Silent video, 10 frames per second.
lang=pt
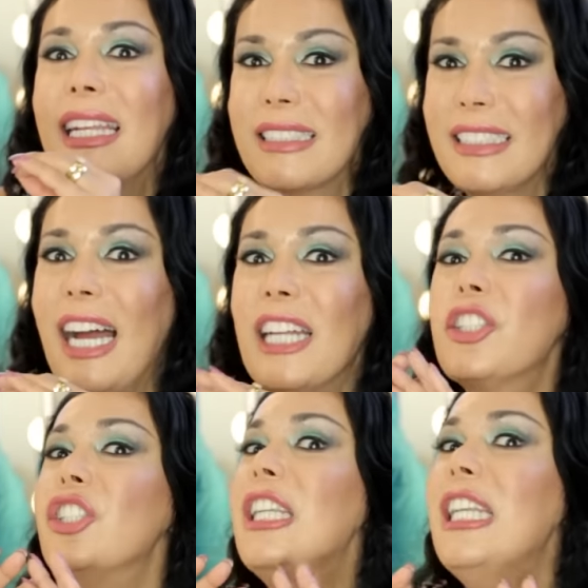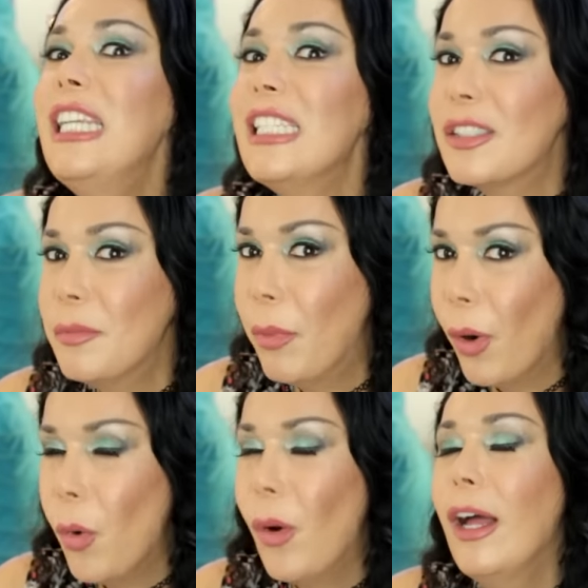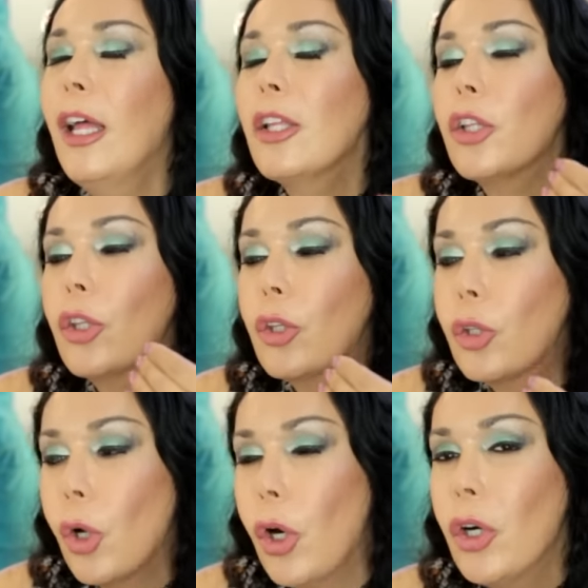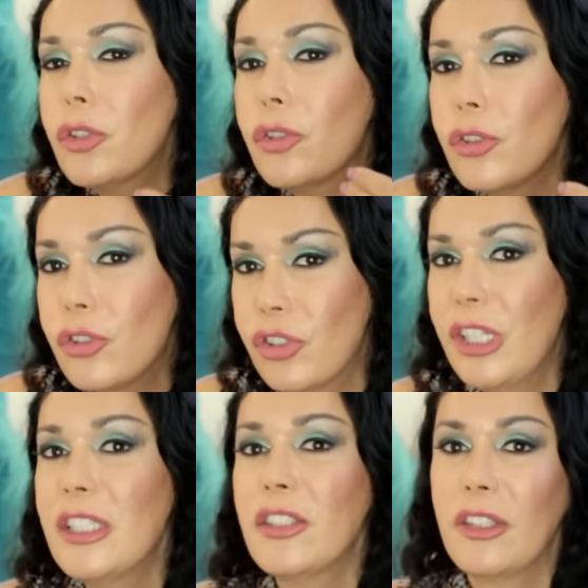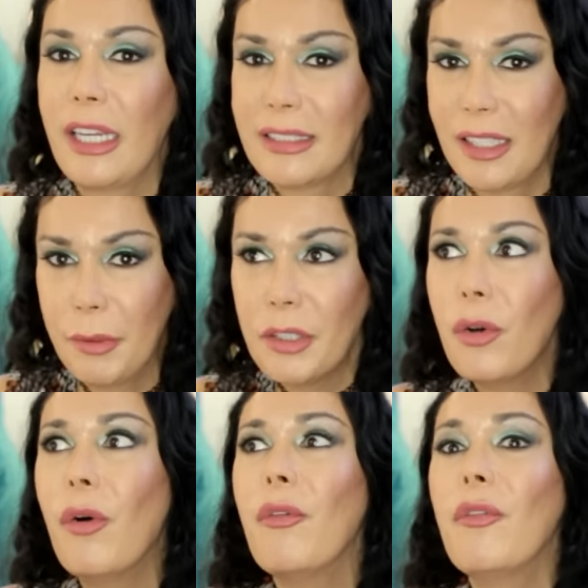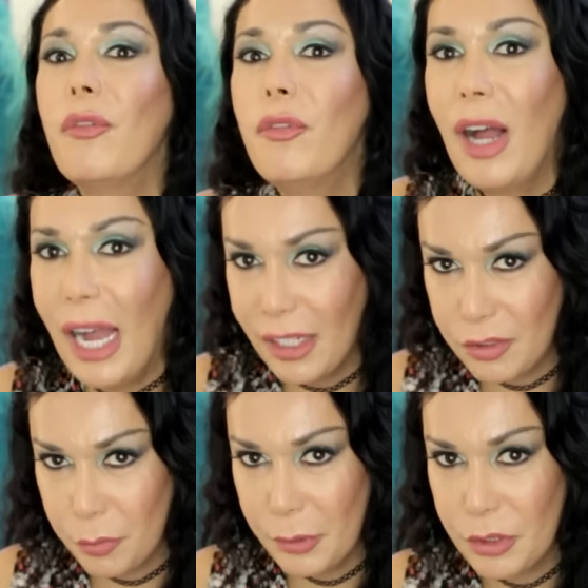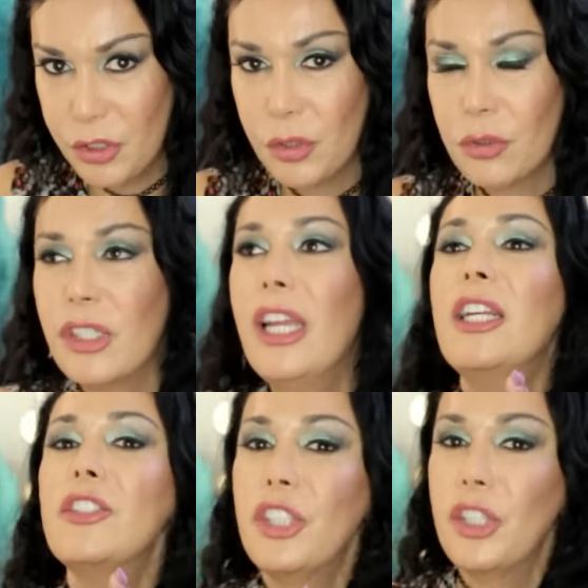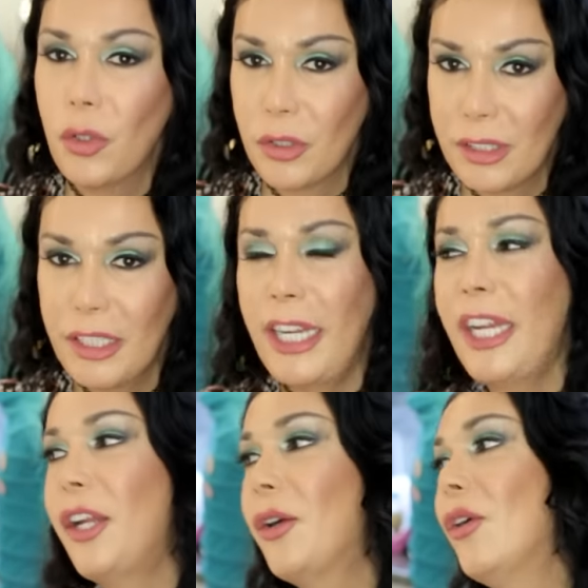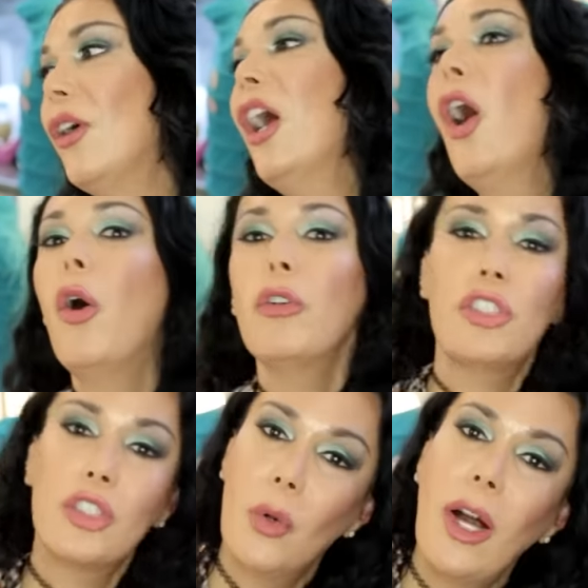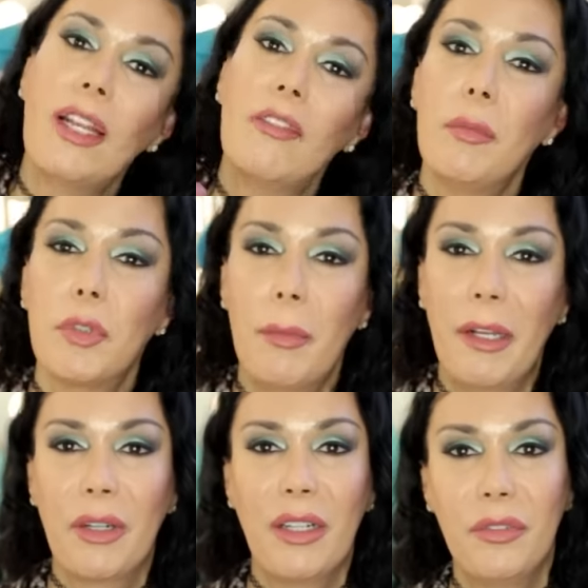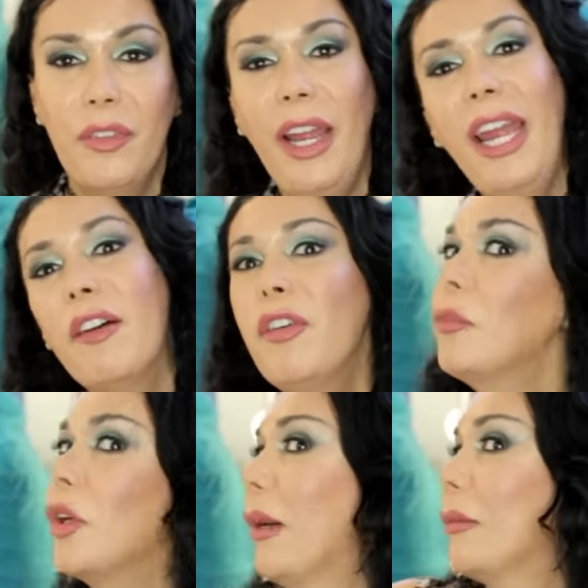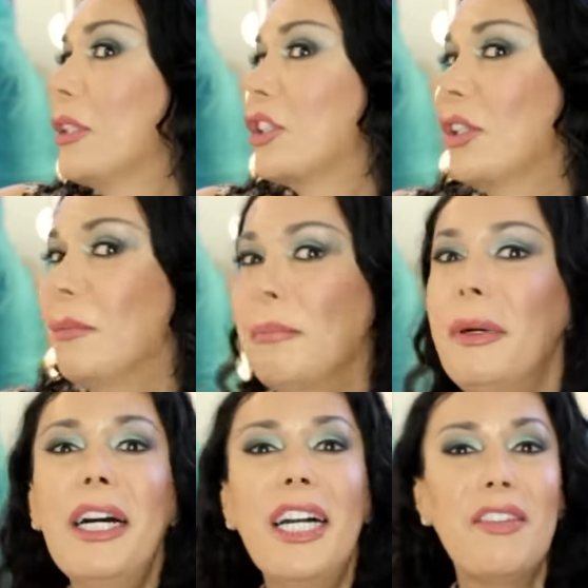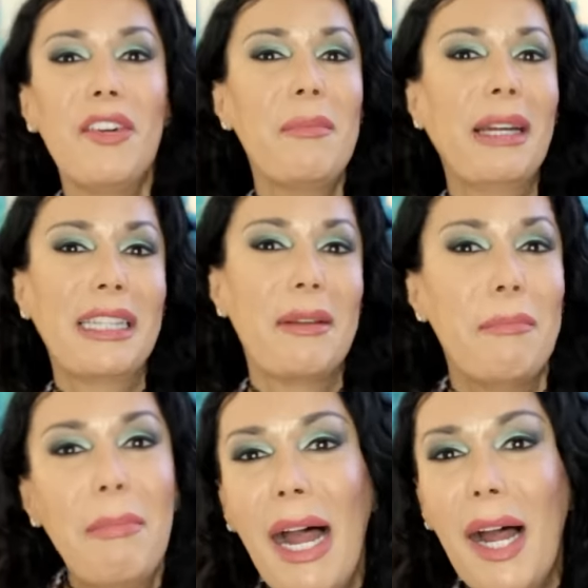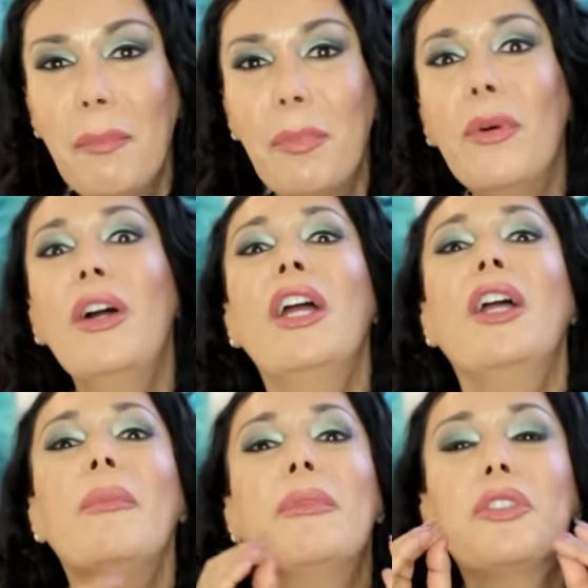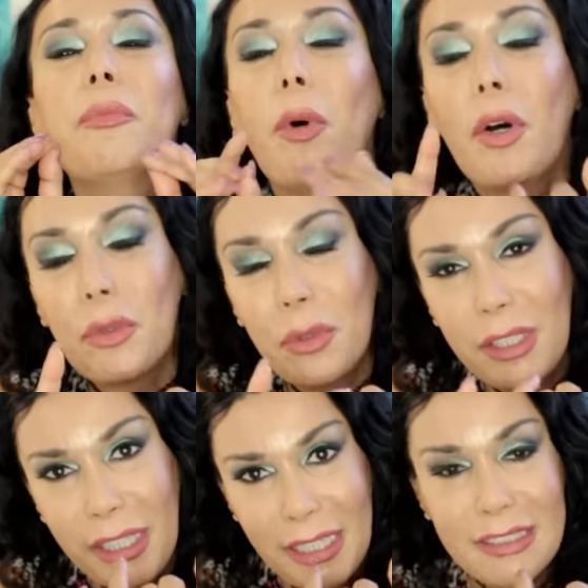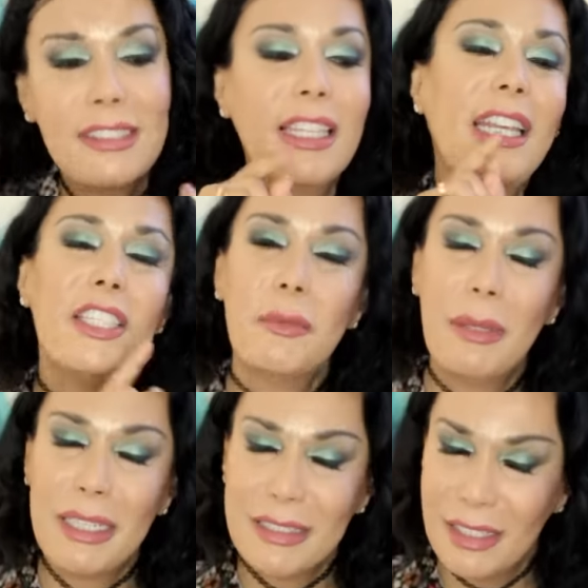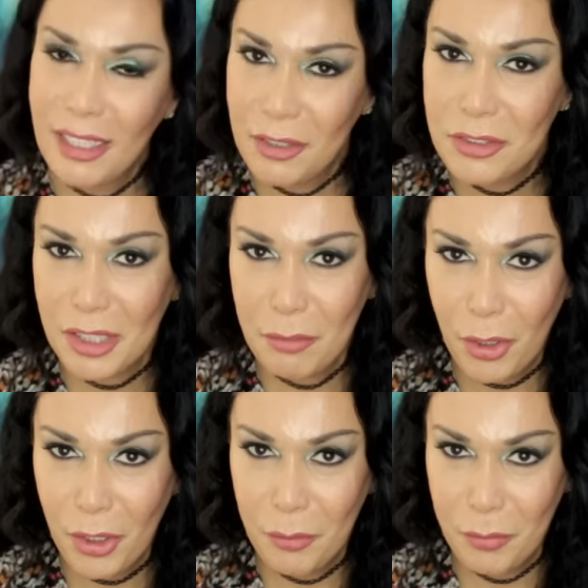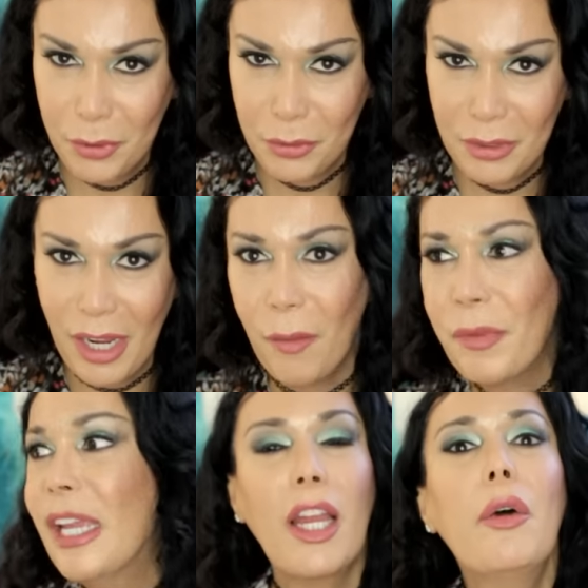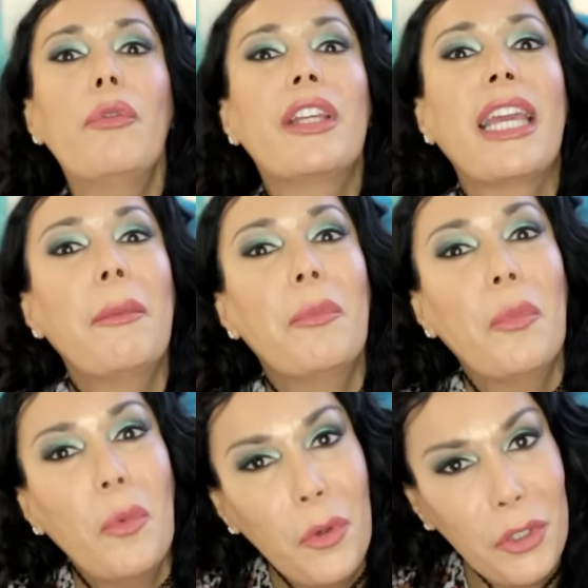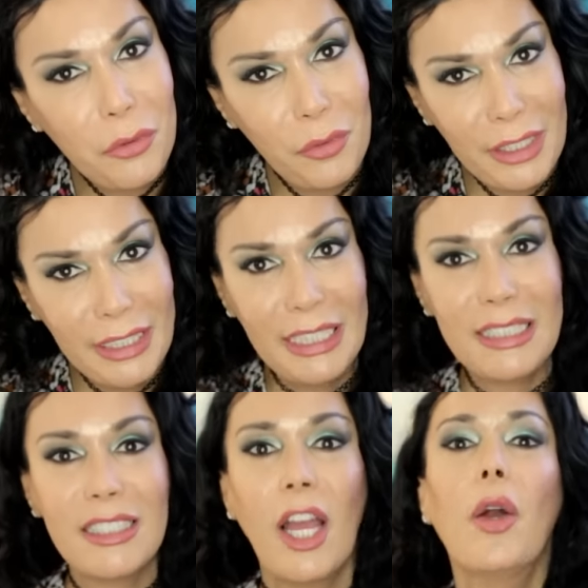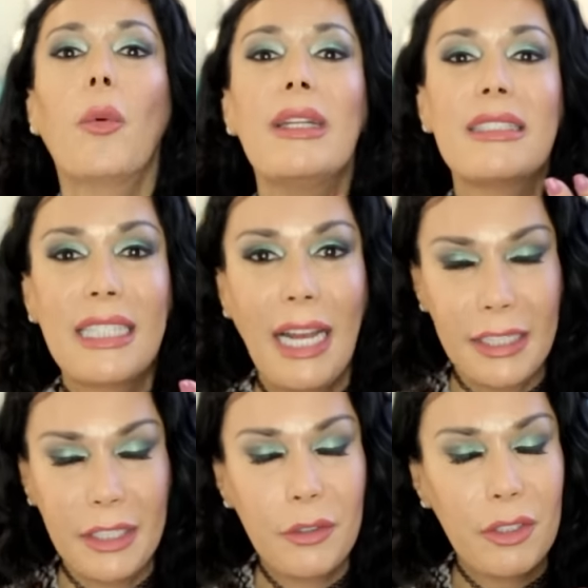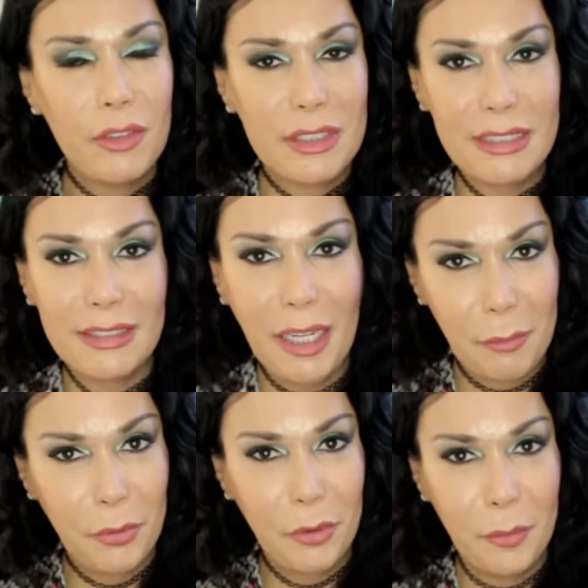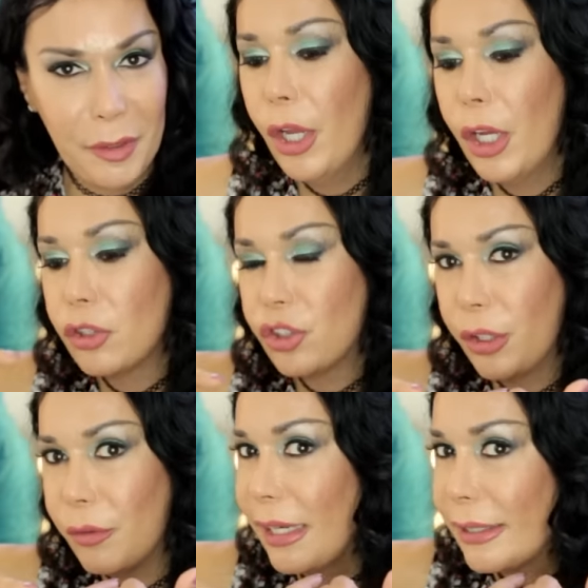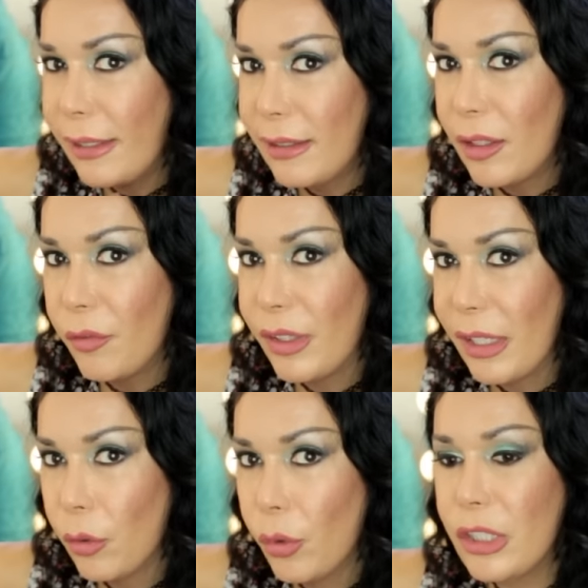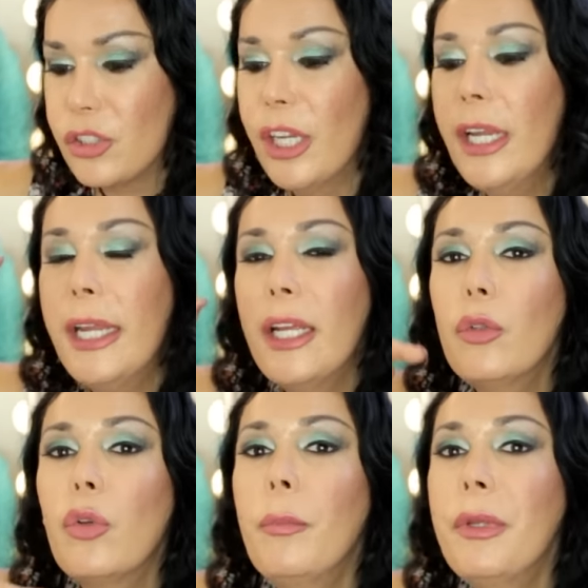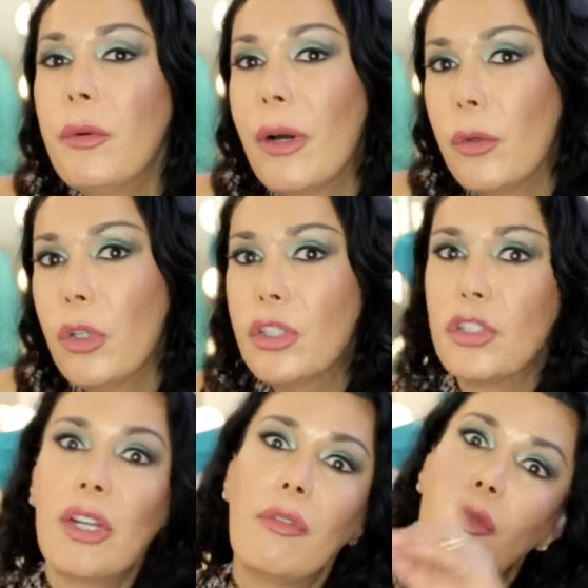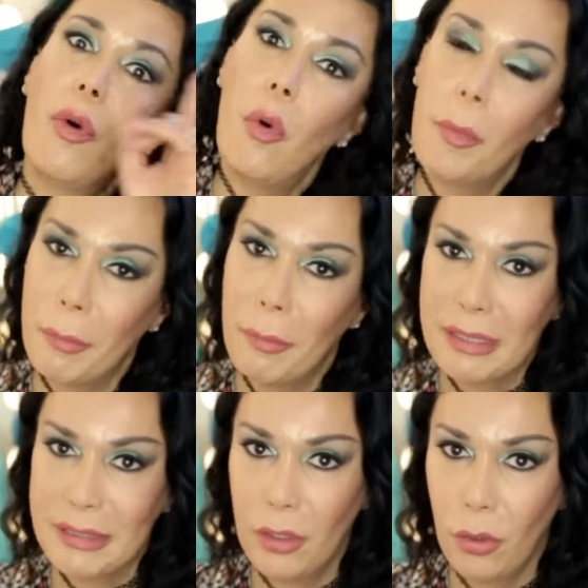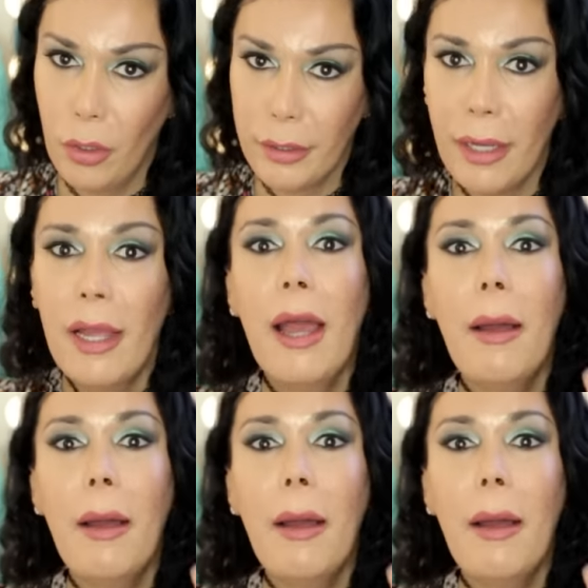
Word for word: na cidade de Lisboa, todos os dias eu tenho recebido vários pedidos de encontrinho ou de Joana, vamos tomar no café, vamos tomar uma champanhe, vamos bater papo de portugueses e de brasileiros que moram em Portugal. Eu fiquei muito feliz com esse carinho que vocês têm por mim. Eu chego na quinta-feira à noite e no domingo à noite eu já vou para Barcelona.